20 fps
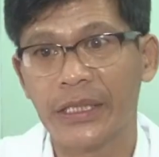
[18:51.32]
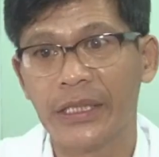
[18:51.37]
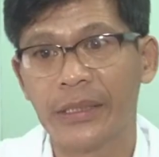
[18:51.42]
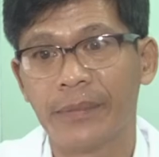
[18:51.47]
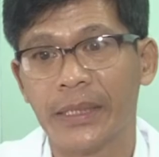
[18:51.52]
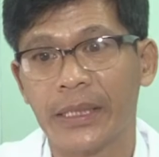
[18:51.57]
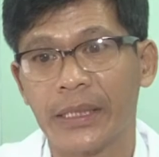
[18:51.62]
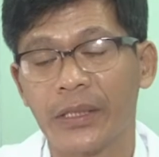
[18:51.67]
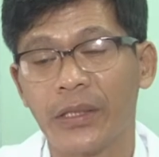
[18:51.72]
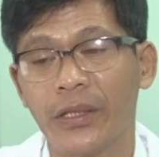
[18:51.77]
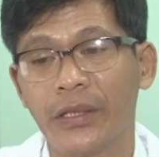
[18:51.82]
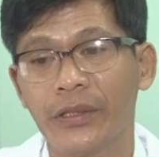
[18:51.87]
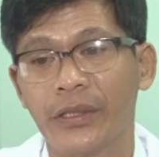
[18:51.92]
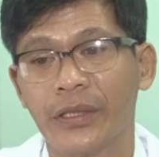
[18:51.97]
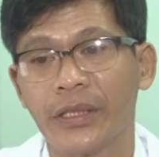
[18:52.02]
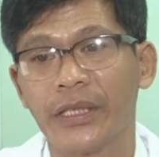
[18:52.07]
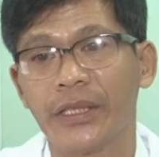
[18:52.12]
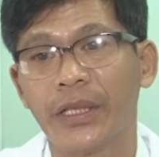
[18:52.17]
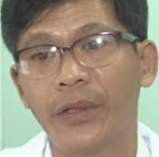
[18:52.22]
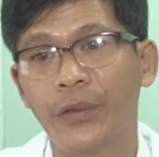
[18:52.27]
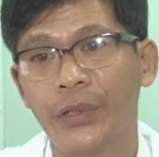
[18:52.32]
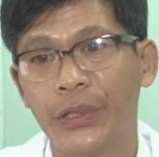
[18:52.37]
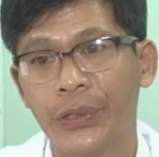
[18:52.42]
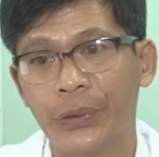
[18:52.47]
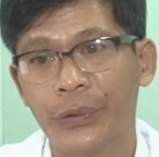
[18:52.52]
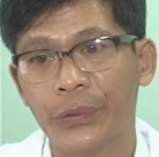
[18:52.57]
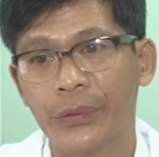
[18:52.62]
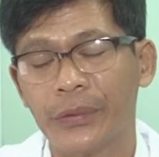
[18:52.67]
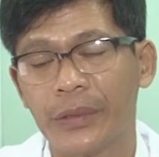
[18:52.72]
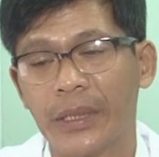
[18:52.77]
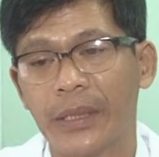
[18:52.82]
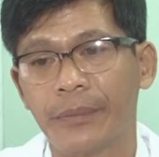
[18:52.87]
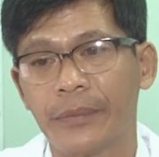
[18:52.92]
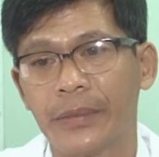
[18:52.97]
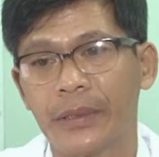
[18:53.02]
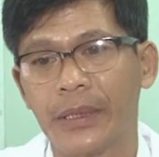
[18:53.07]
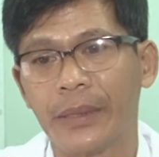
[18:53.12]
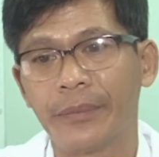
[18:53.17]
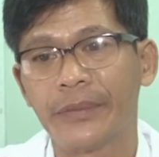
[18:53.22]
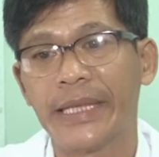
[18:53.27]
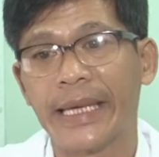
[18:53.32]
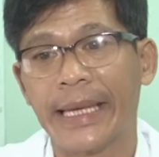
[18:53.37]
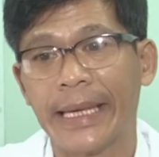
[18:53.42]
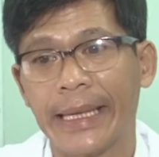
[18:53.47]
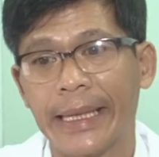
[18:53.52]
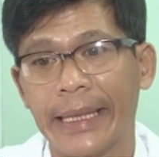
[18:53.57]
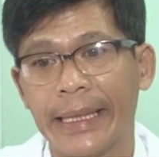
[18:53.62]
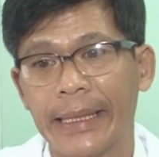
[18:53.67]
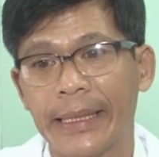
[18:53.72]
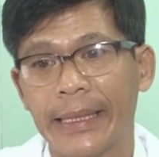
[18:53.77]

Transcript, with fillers: khi mà có những cái dấu hiệu lâm, lâm sàng